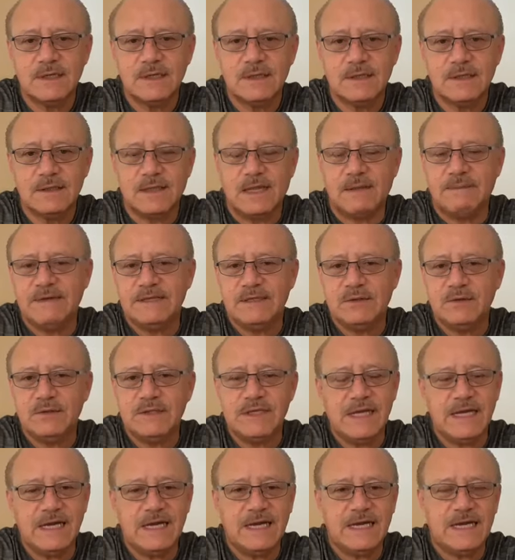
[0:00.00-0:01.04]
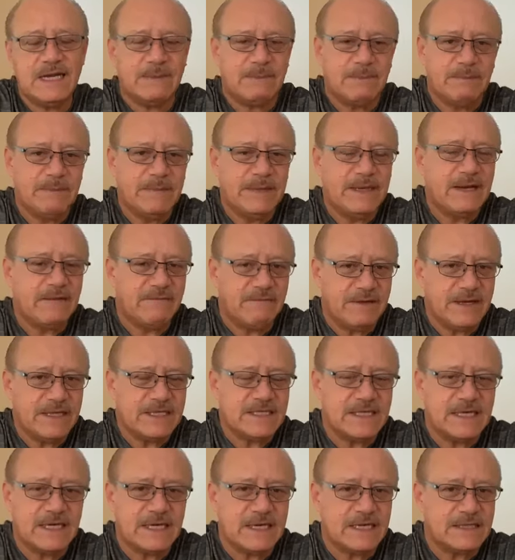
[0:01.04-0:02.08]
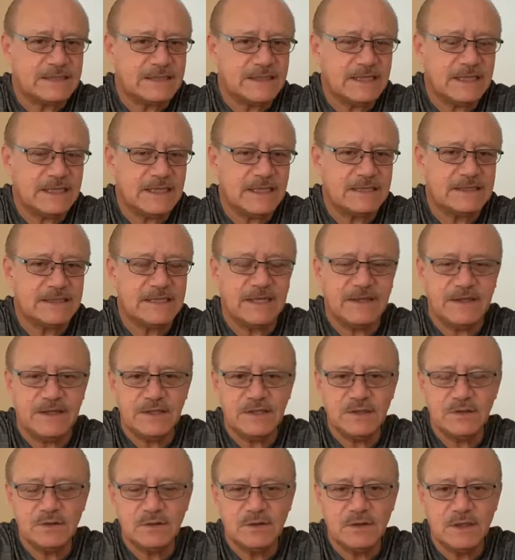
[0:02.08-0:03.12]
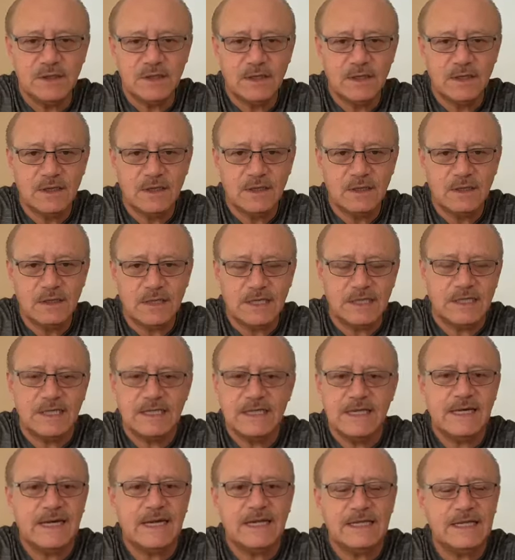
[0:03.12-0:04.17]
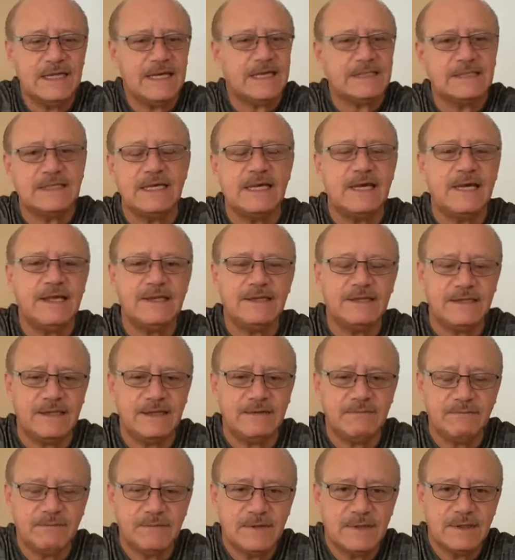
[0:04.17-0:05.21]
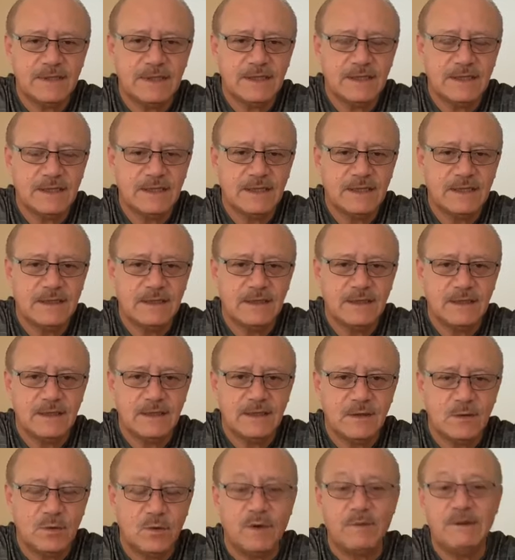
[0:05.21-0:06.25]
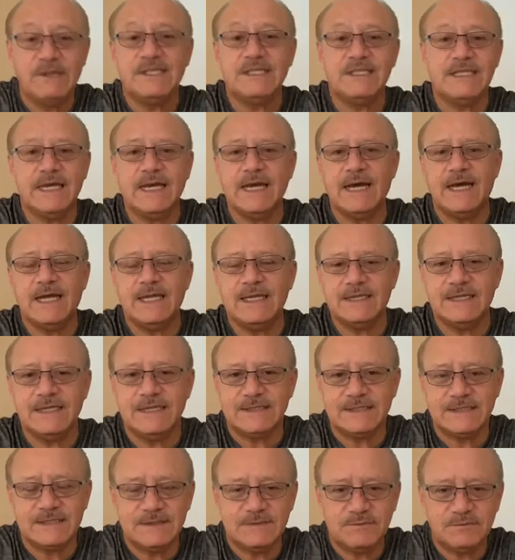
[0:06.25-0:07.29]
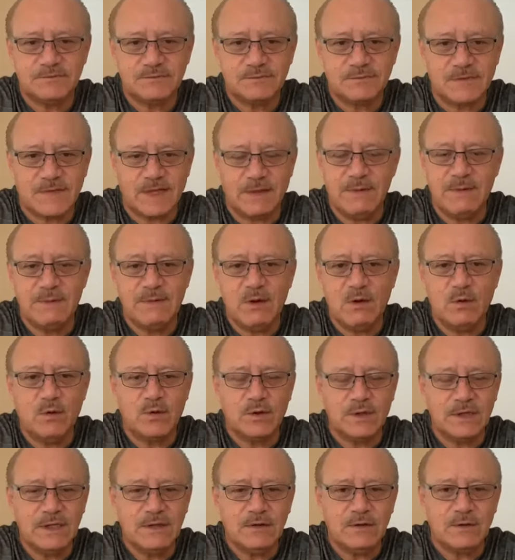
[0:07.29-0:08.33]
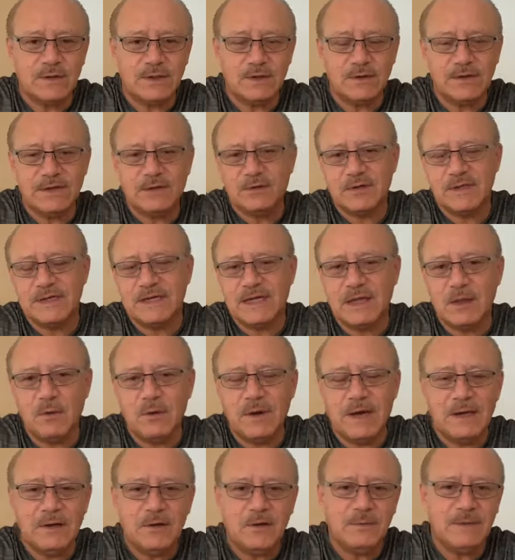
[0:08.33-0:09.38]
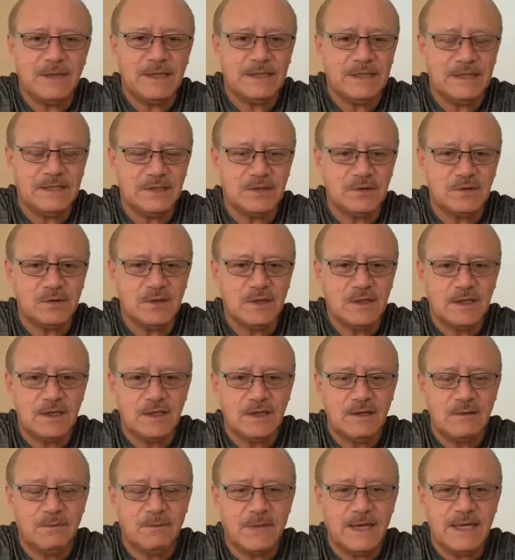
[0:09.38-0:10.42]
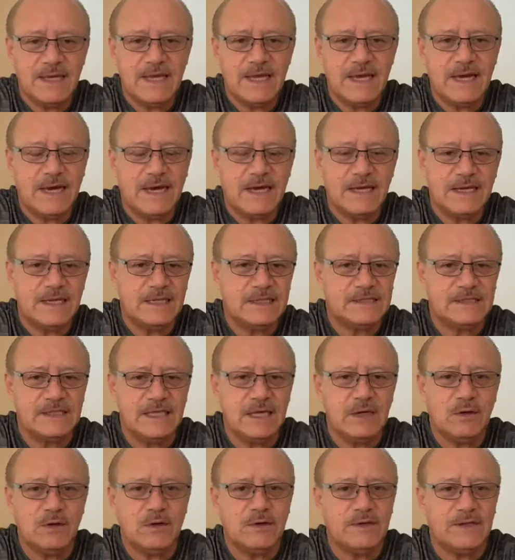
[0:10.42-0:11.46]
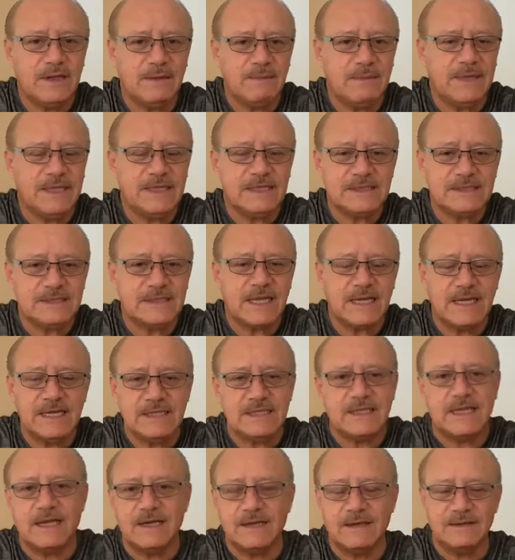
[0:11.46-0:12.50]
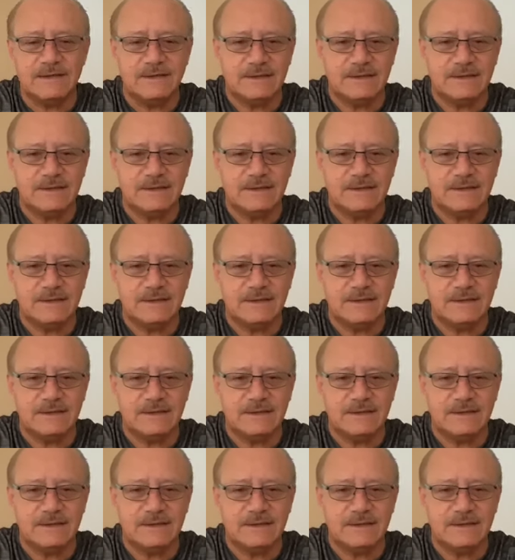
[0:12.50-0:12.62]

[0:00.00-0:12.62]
Tal vez no llega en la primera fecha que se, que se ha dicho, quizá llega el día siguiente o a veces llega antes. A mí me ha ocurrido cuando he ordenado algo, me han dicho va a llegar el 5 del mes tal y tal.